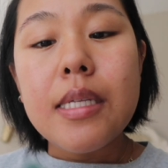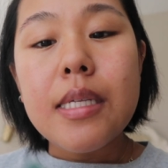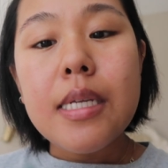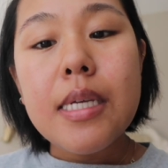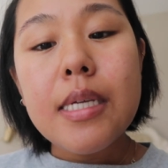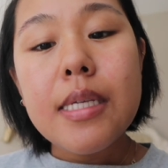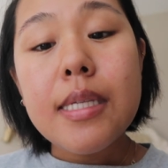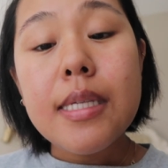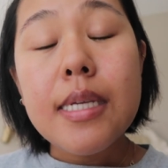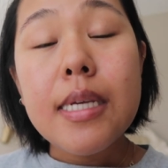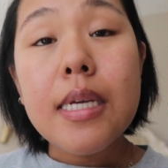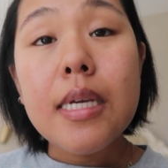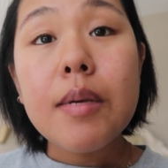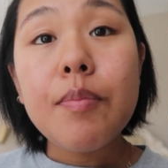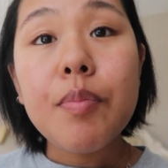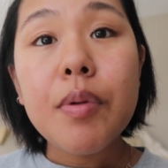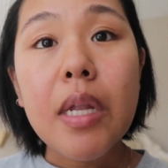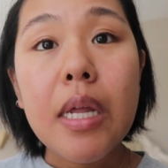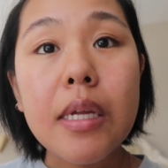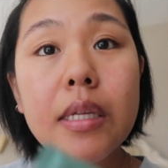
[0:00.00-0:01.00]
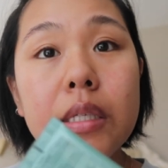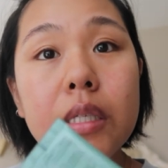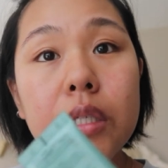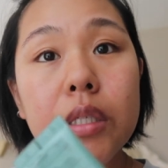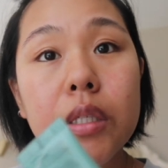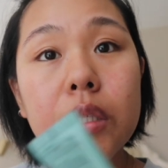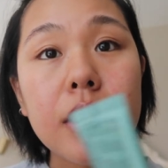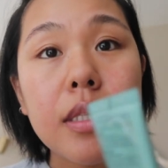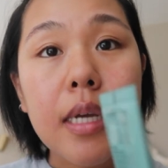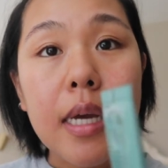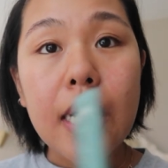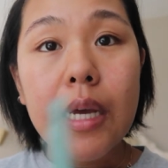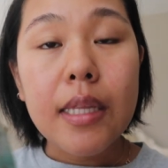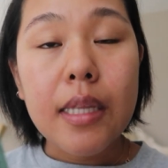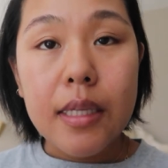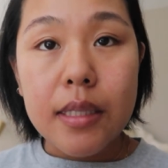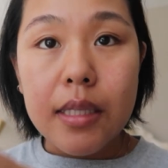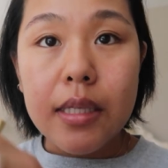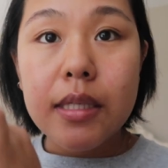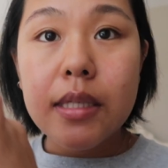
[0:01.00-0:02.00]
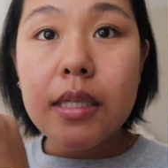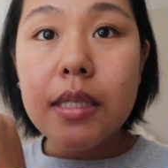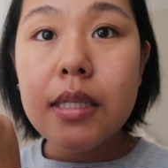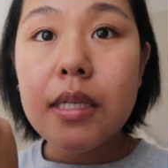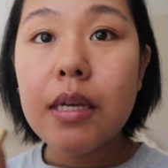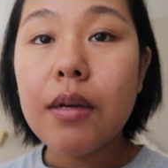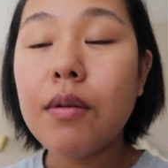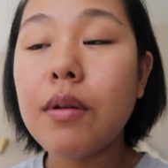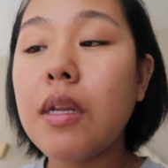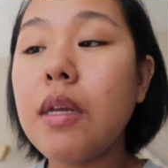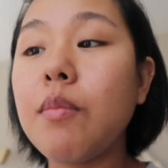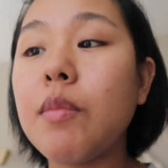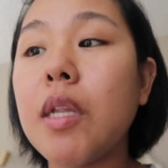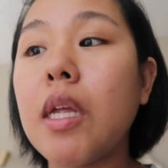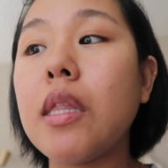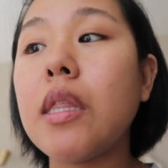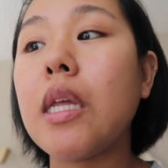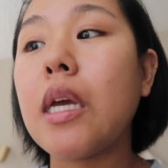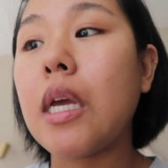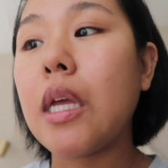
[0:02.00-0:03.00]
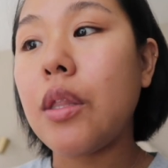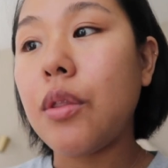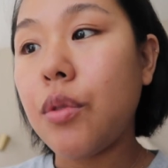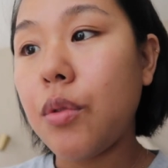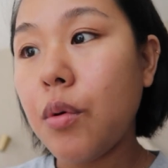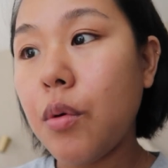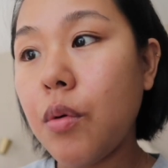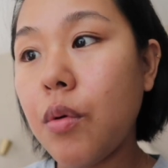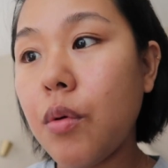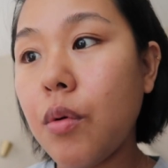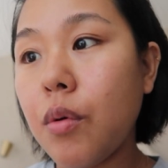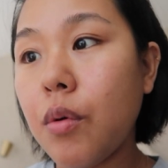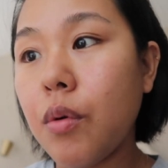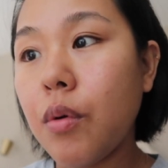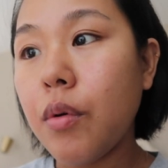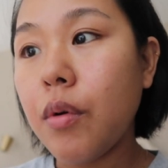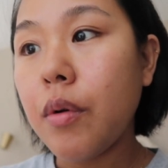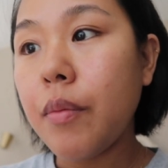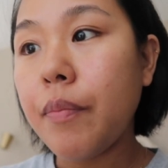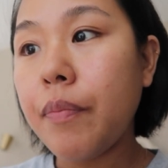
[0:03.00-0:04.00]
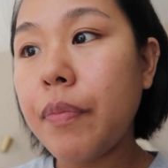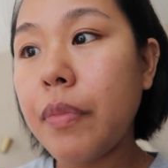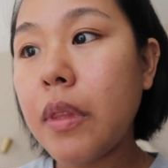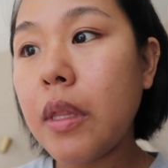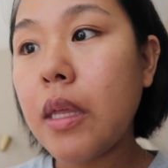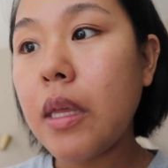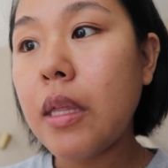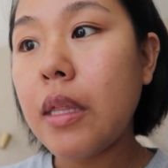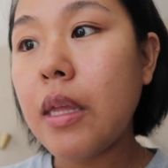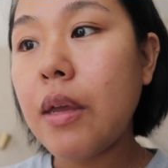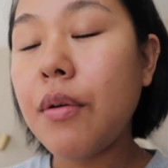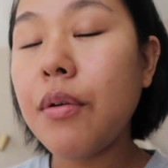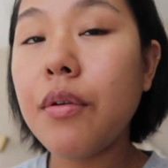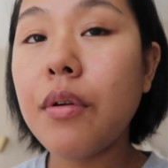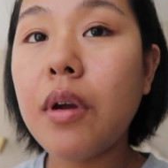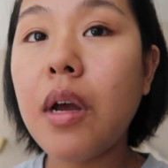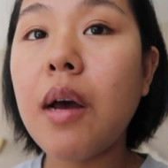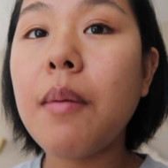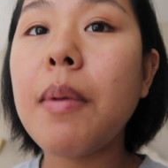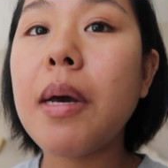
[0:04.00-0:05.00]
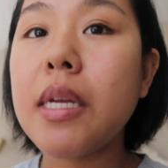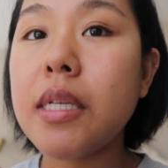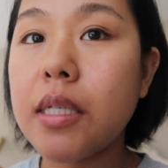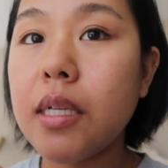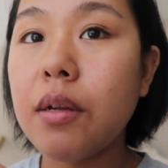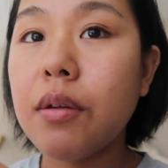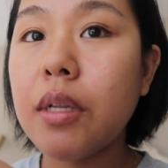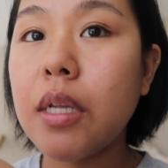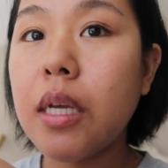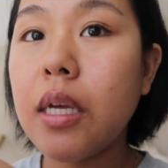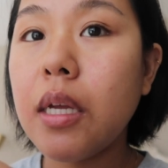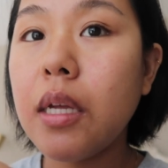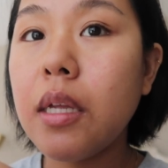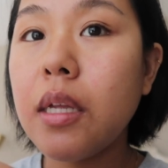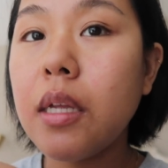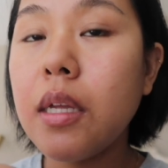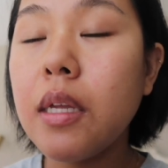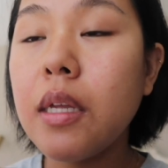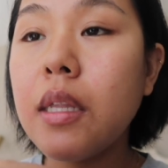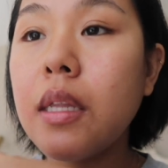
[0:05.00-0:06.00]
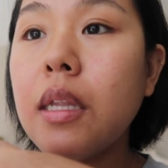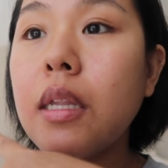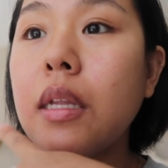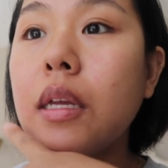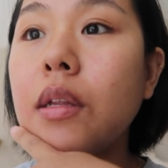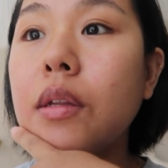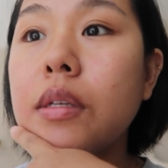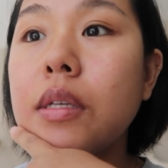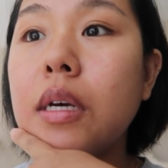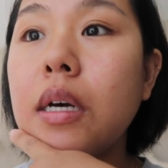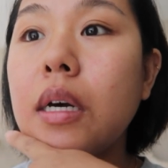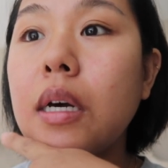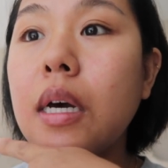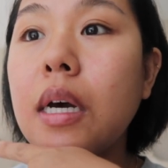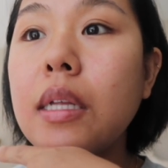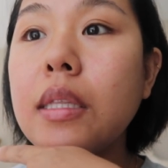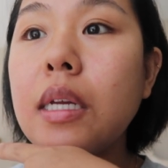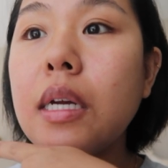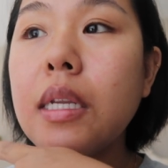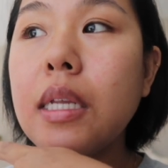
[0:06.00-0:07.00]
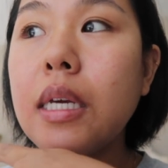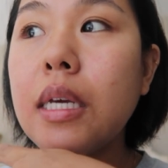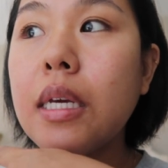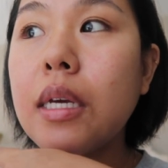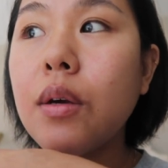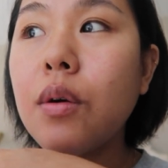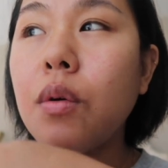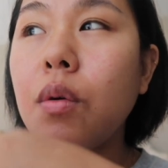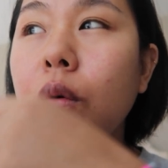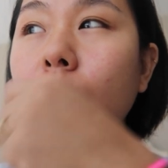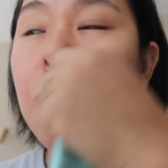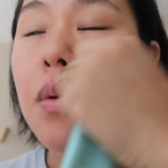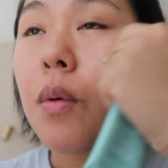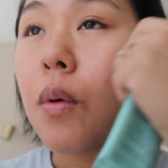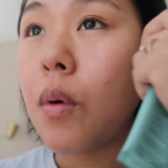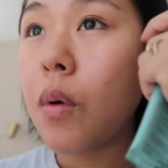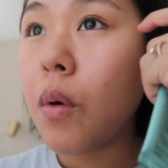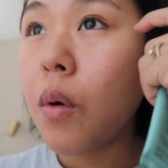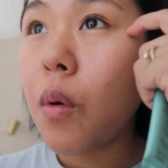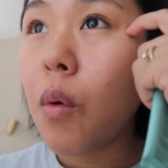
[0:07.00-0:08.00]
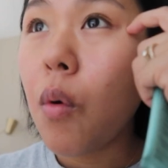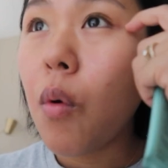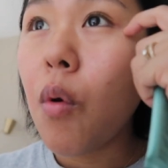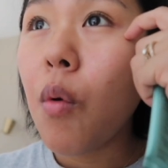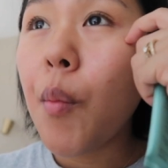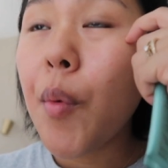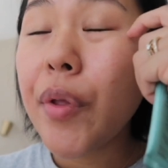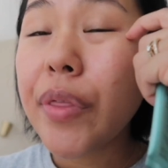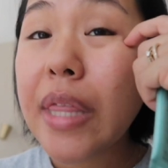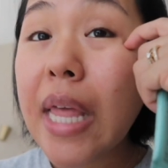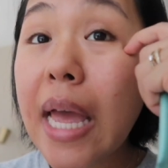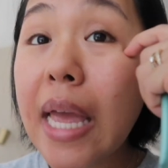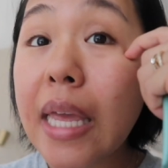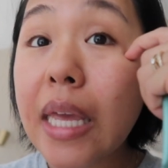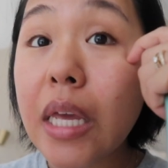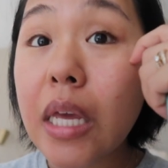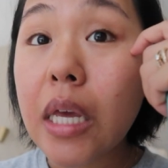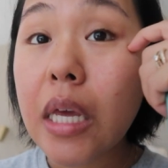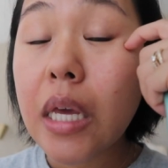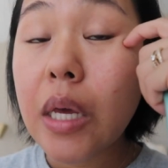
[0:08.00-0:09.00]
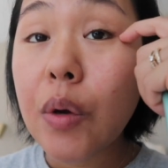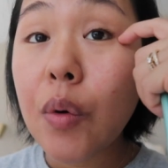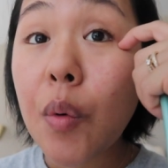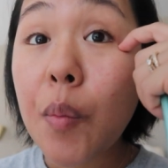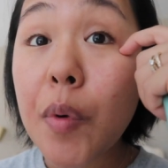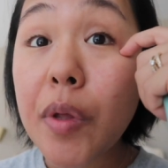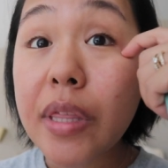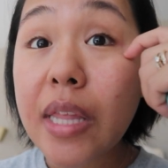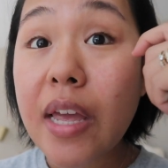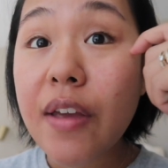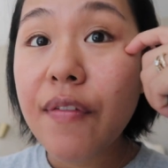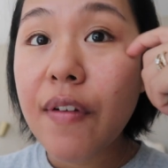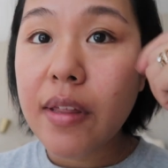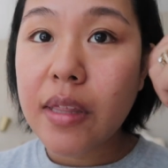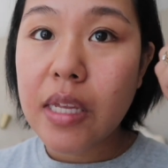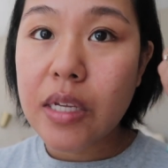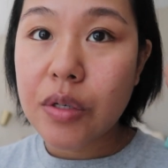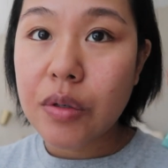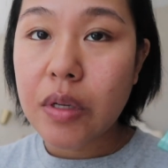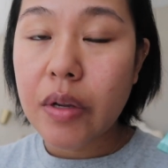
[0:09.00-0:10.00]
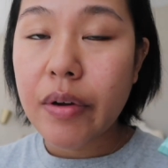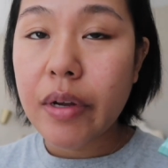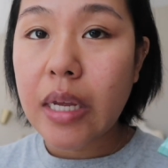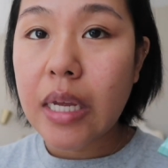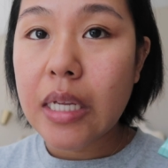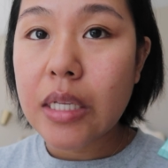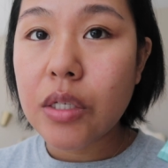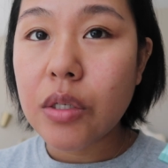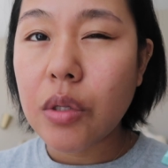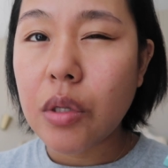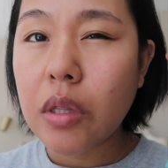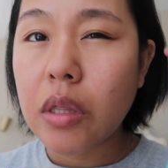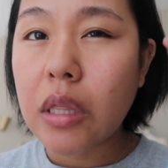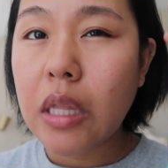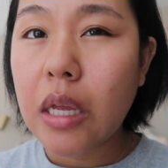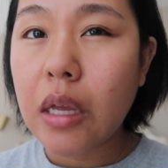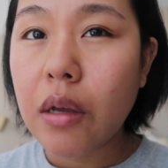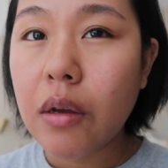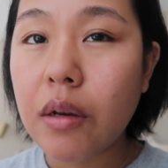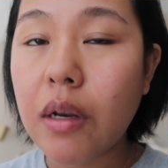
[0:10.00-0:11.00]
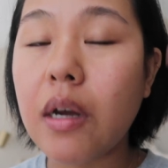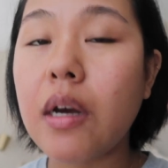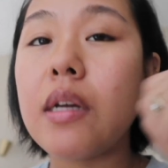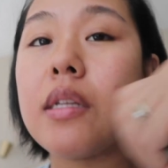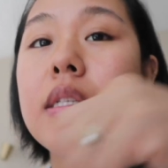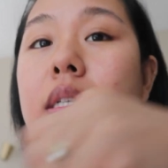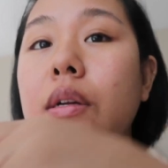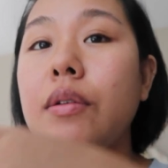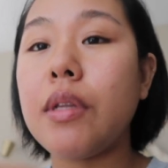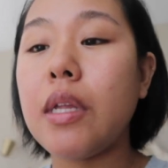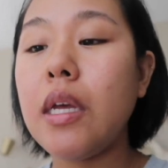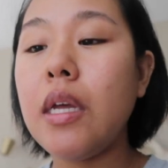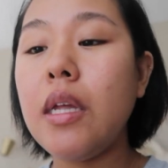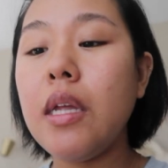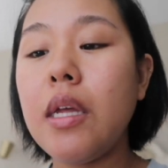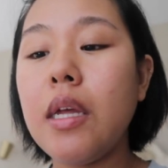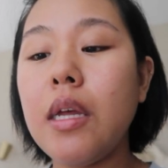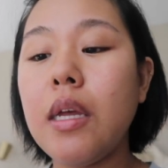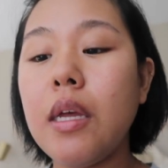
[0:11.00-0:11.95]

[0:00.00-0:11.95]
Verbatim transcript: CC プラスって書いてあって CC クリームなんだけど、でフルカバージュなのね。なんだけどさ、かなりこう重たいファンデーションなわけ。ちょっとティックな感じなのね。